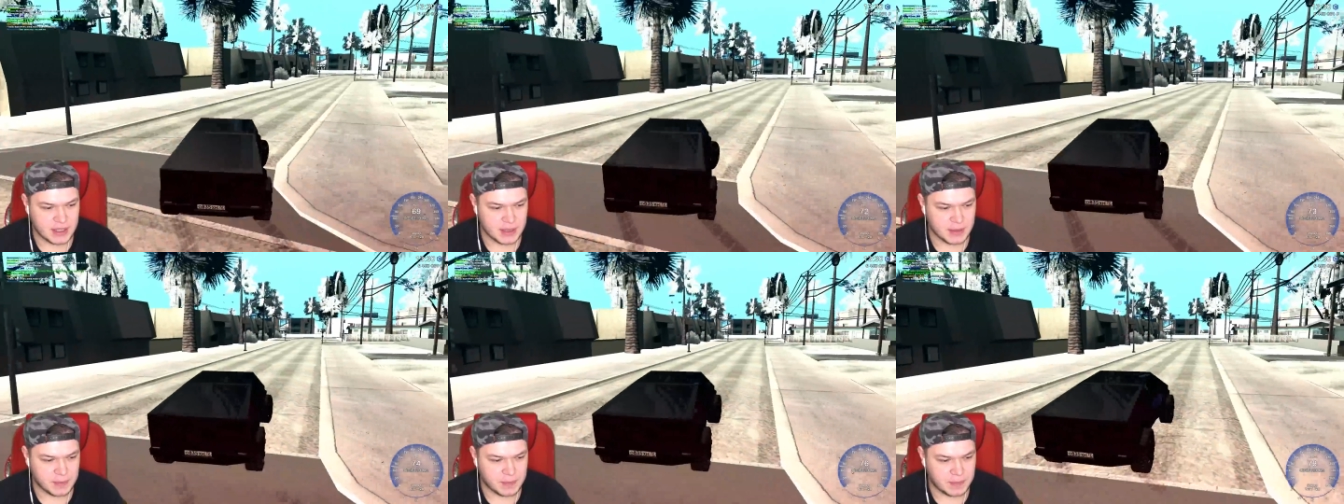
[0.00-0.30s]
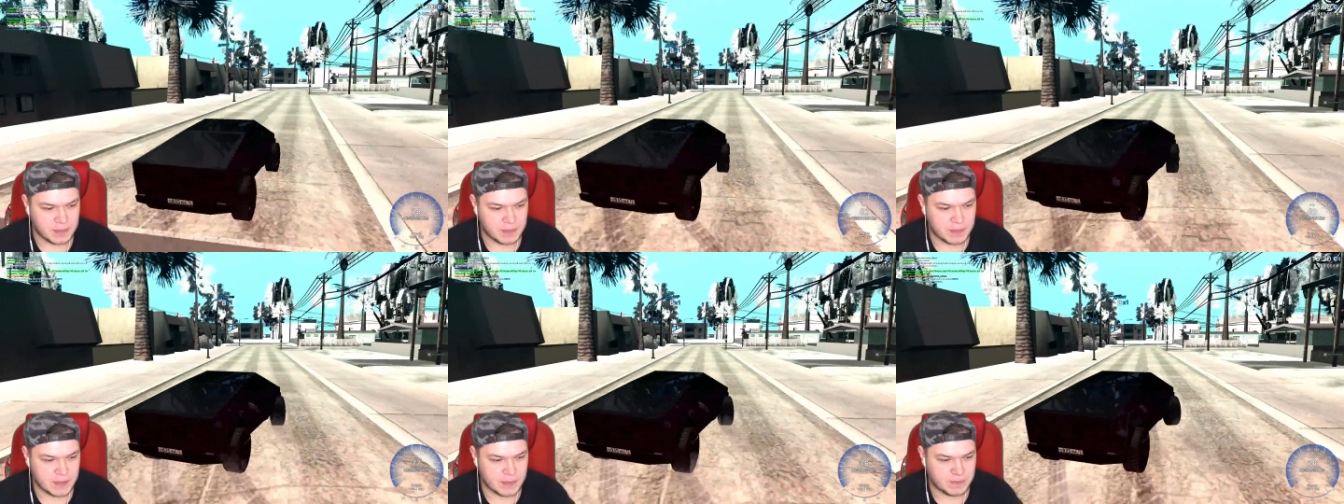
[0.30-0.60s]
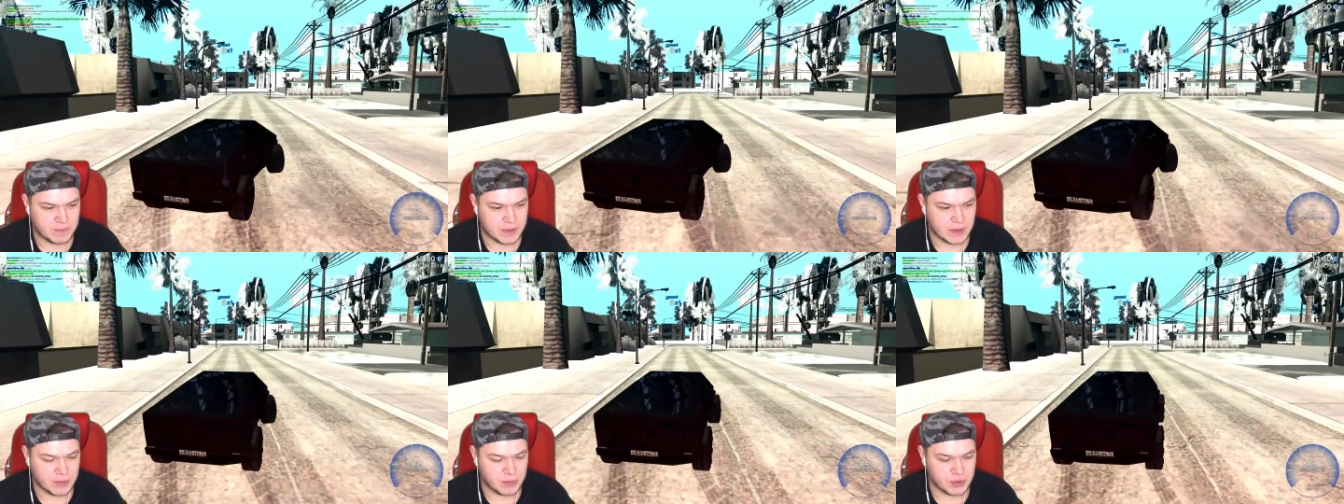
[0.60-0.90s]
и
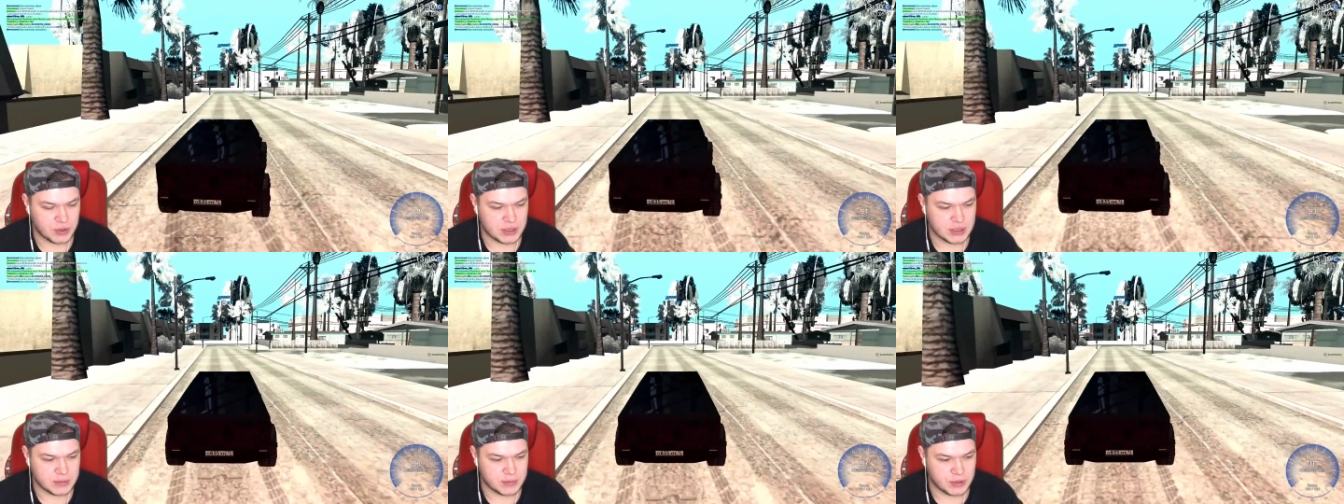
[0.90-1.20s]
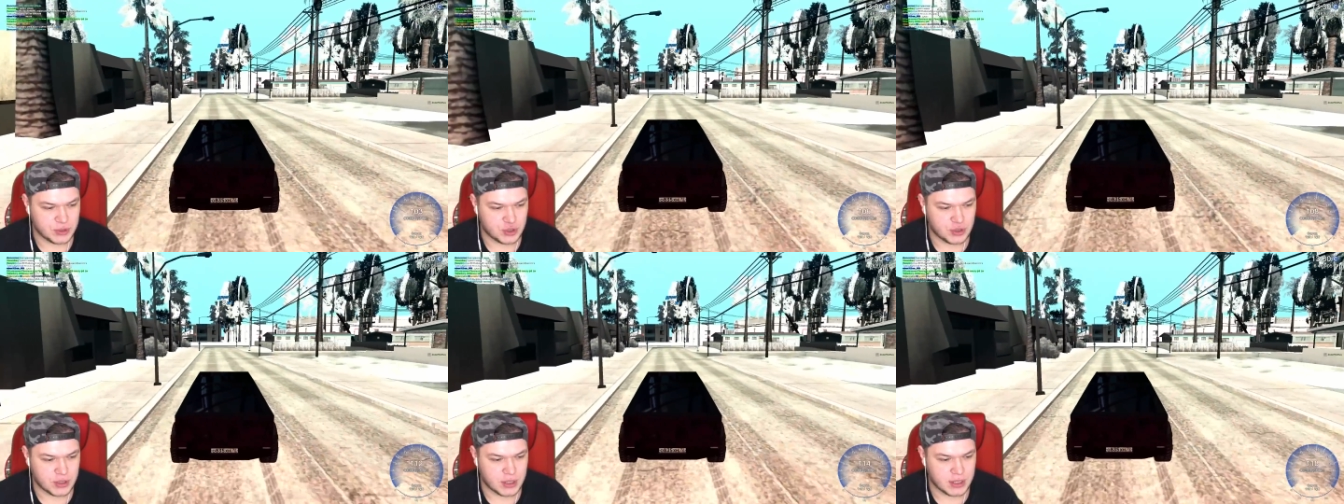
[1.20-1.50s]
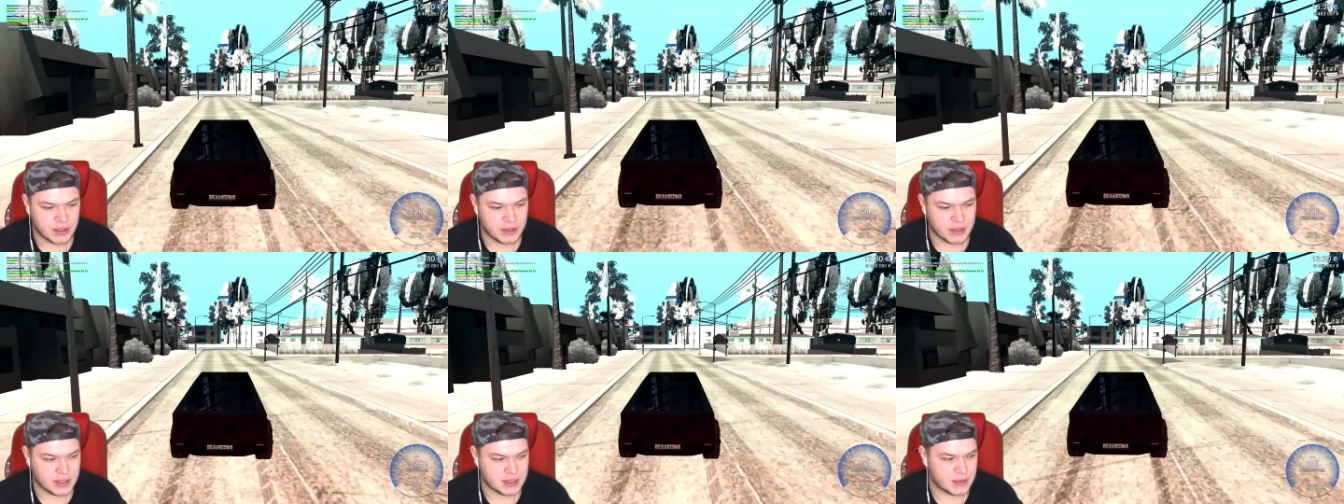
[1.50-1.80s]
подмутил бы, что, как
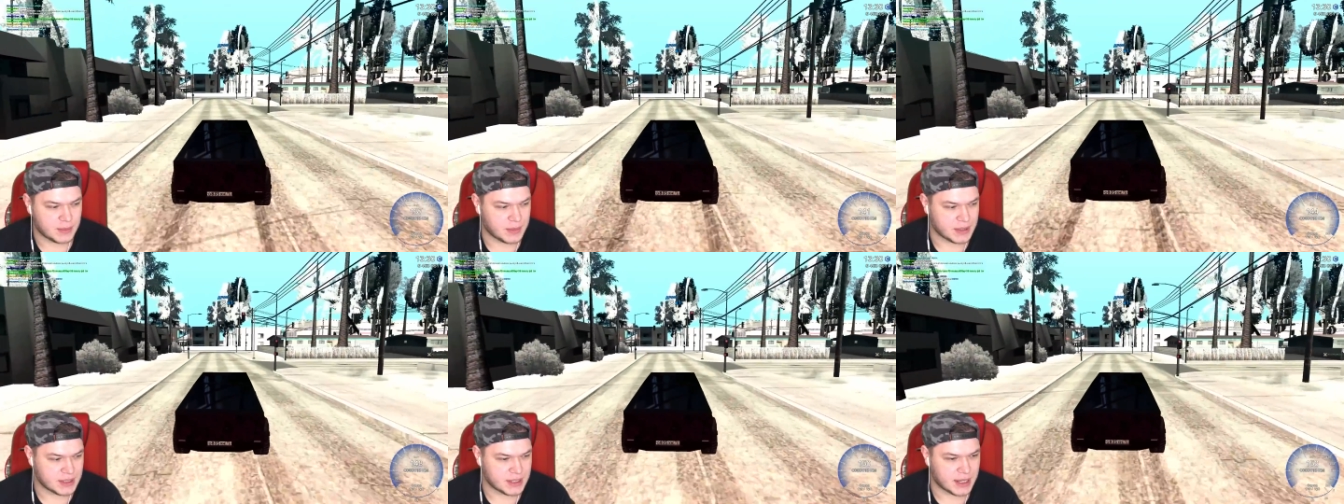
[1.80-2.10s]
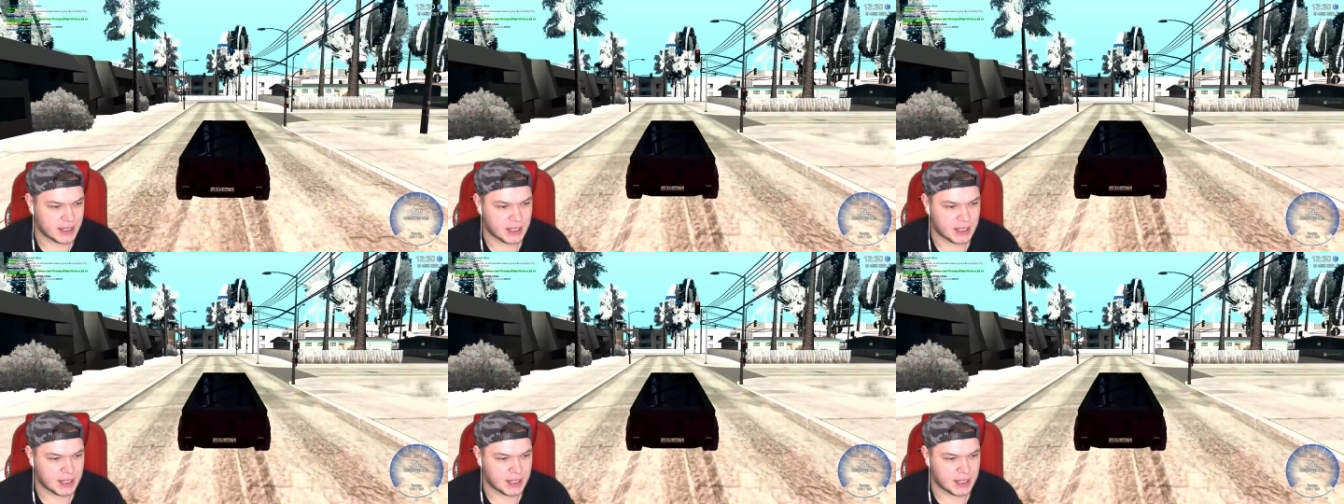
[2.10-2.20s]
говорится, мозга